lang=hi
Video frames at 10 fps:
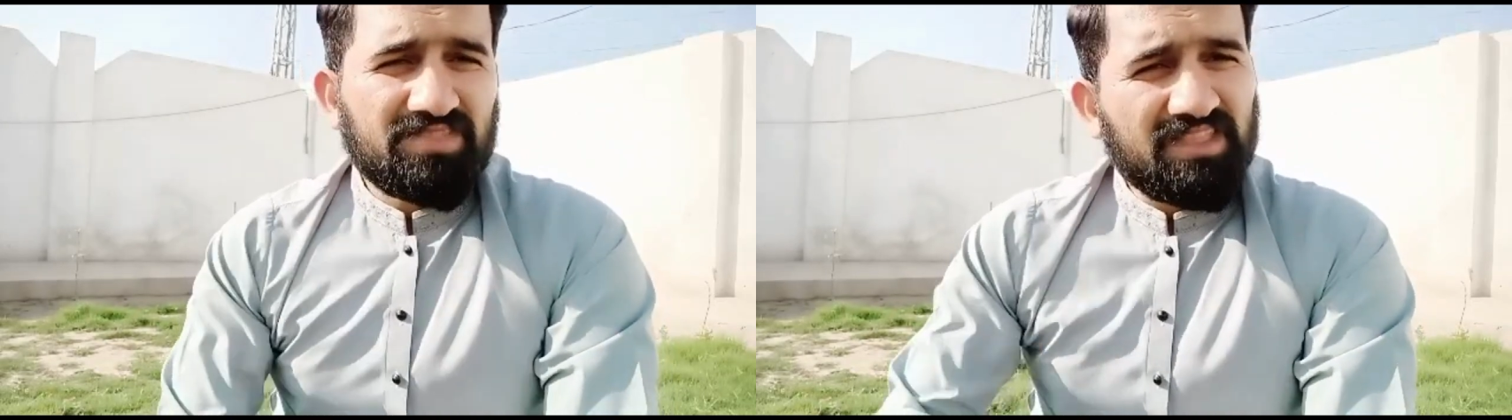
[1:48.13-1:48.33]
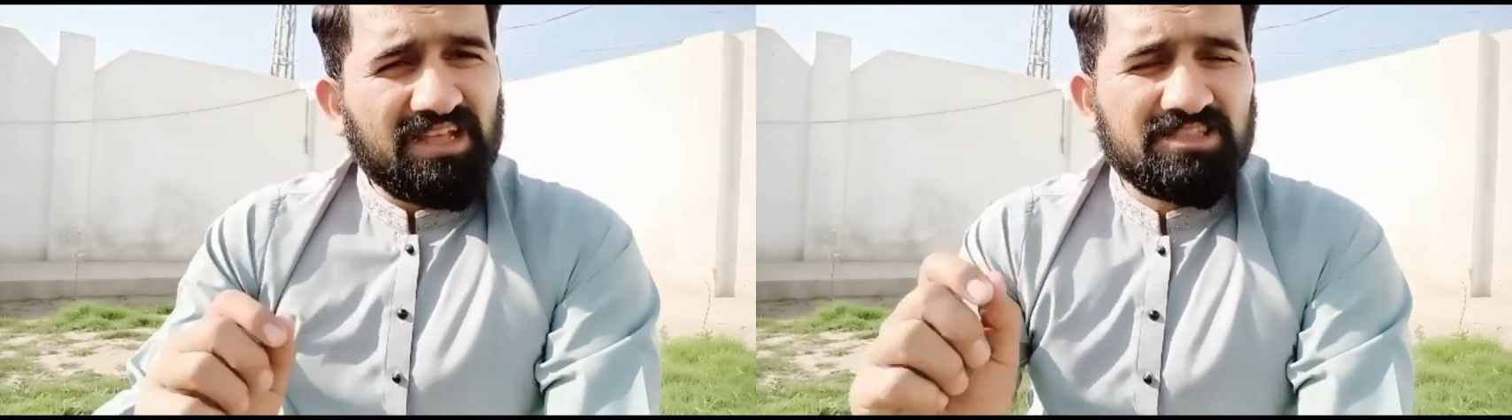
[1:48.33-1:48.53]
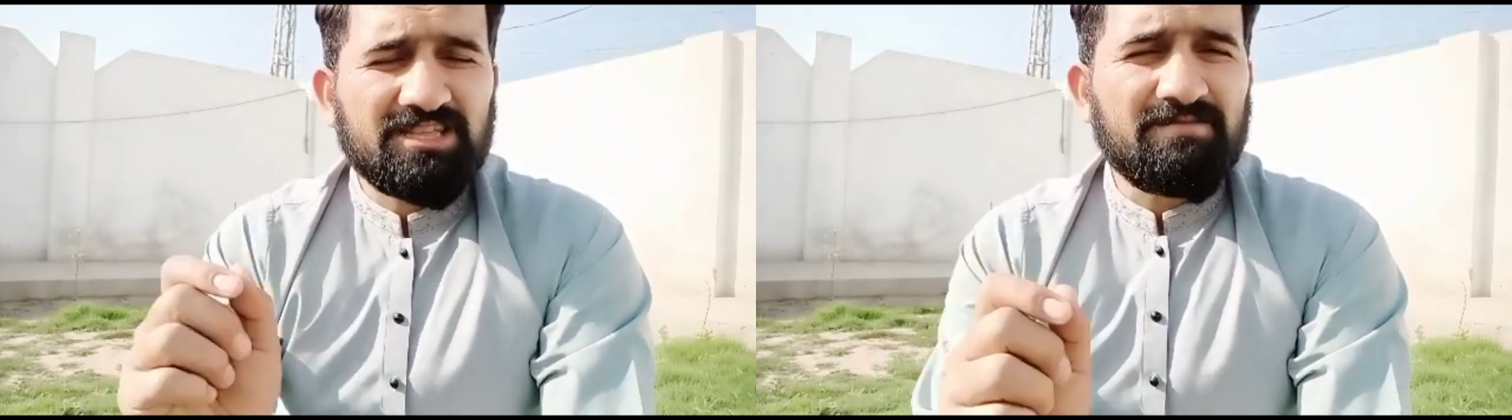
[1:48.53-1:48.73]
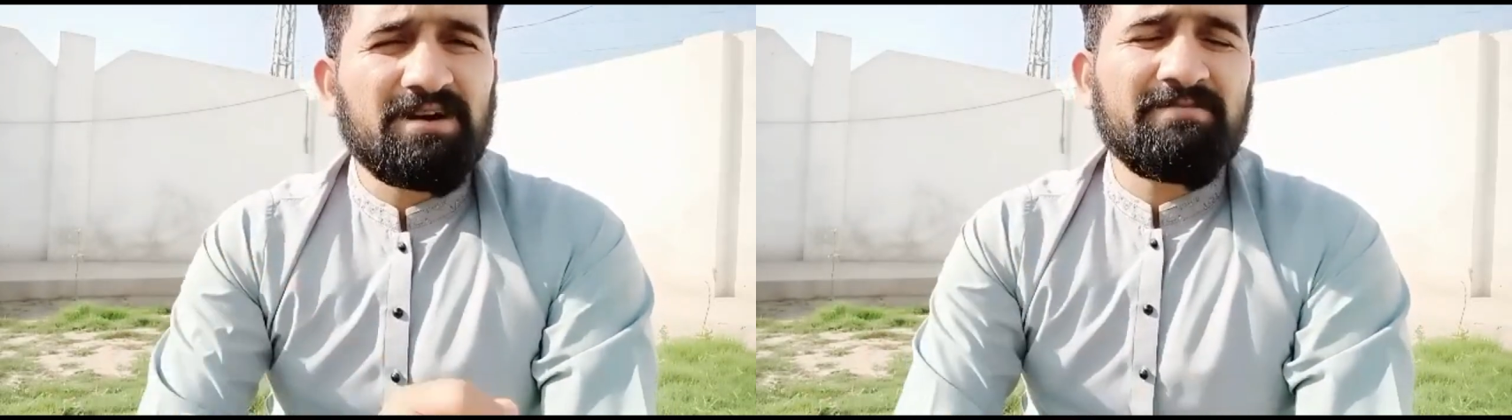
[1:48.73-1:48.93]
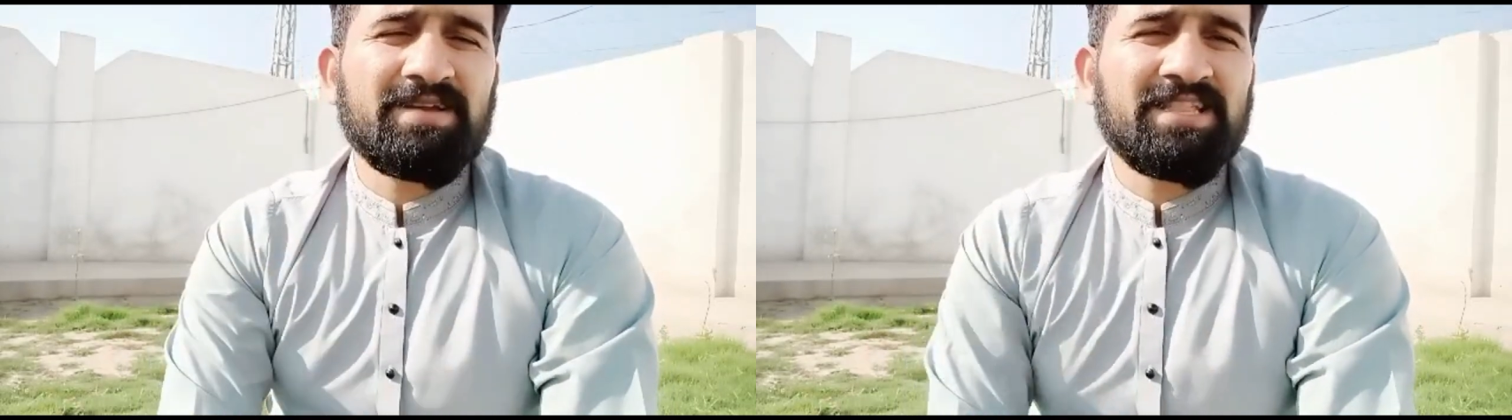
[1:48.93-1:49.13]
तब आपके
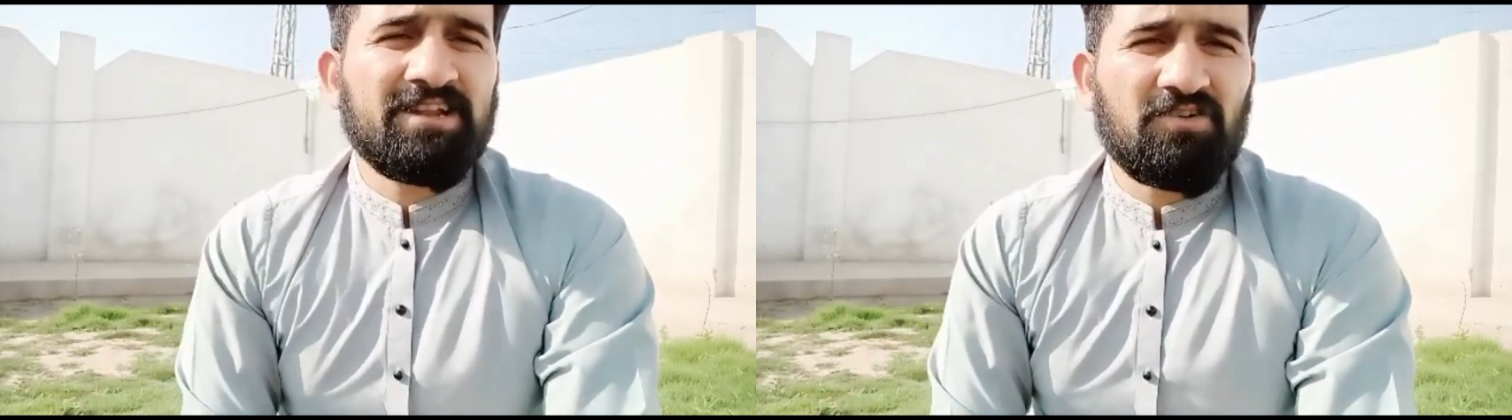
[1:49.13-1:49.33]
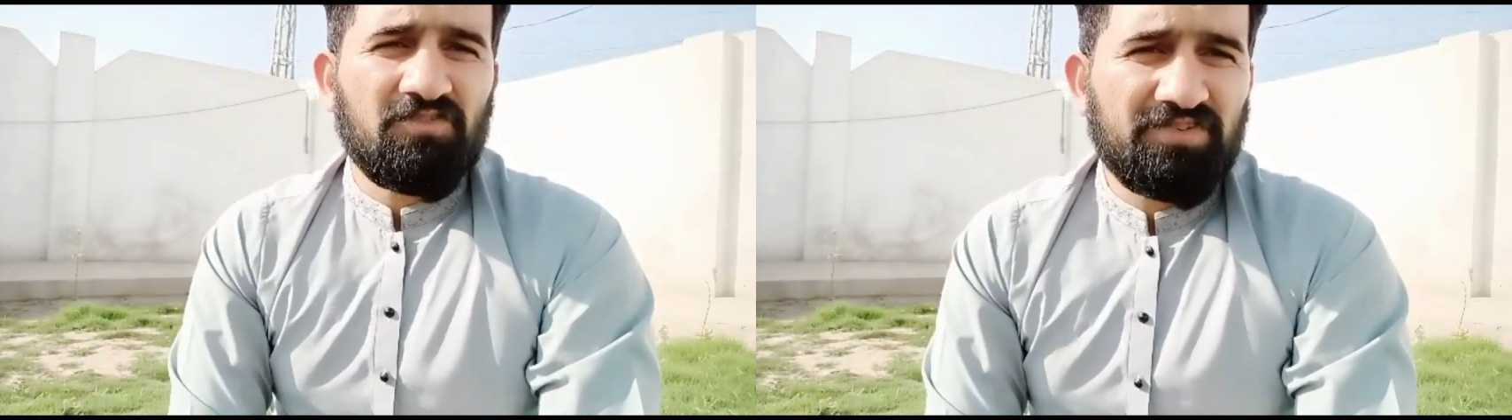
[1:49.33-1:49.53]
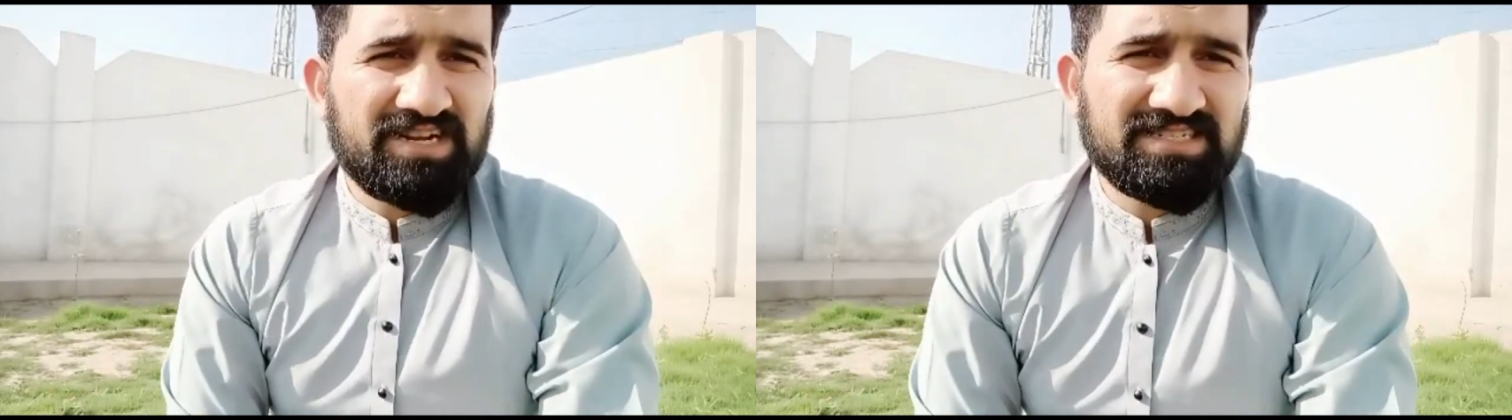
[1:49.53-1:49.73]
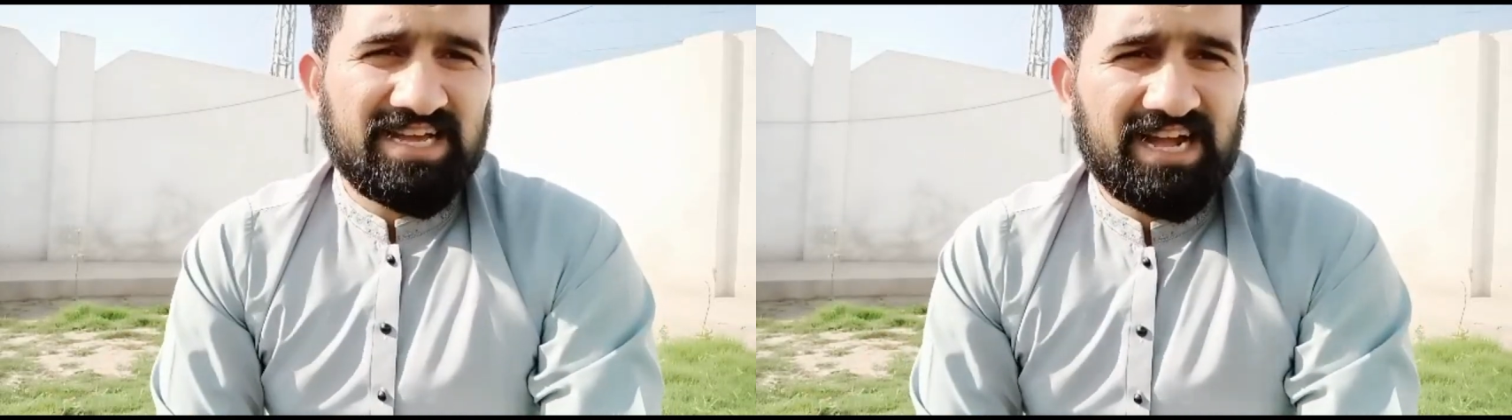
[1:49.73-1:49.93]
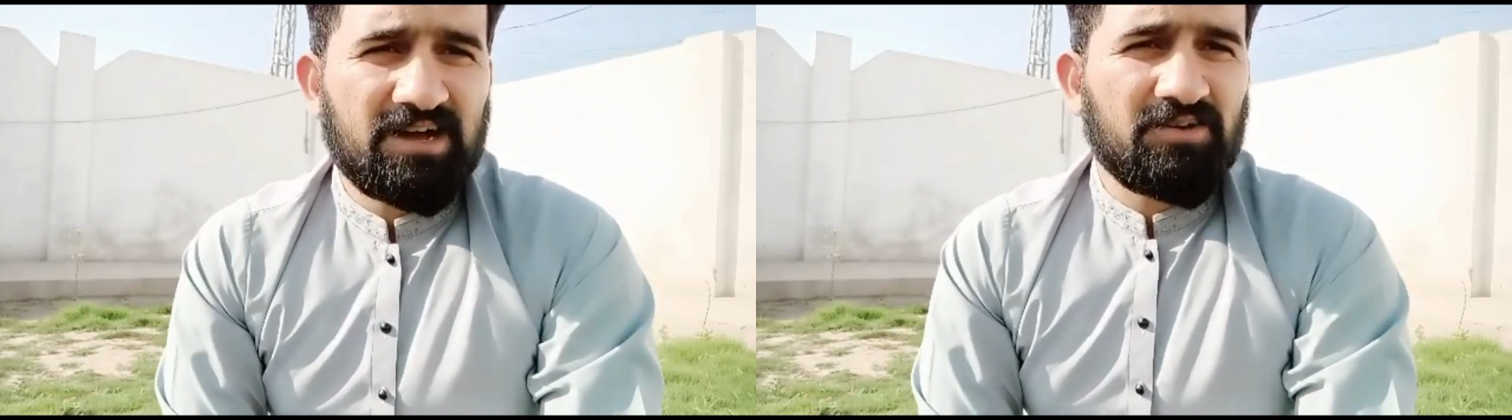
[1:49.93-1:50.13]
अंदर कॉन्फिडेंस आएगा
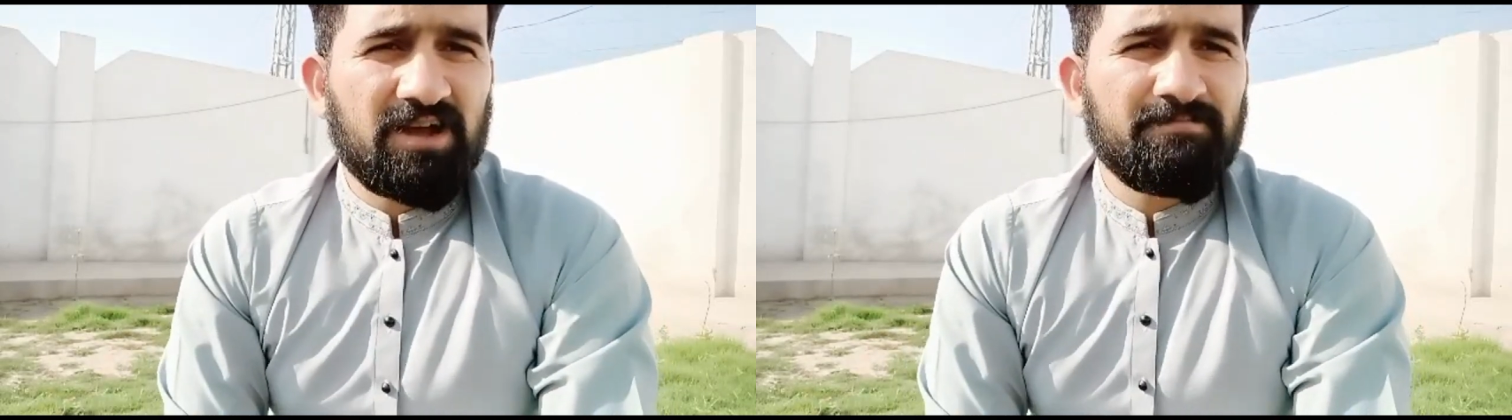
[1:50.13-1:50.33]
और आप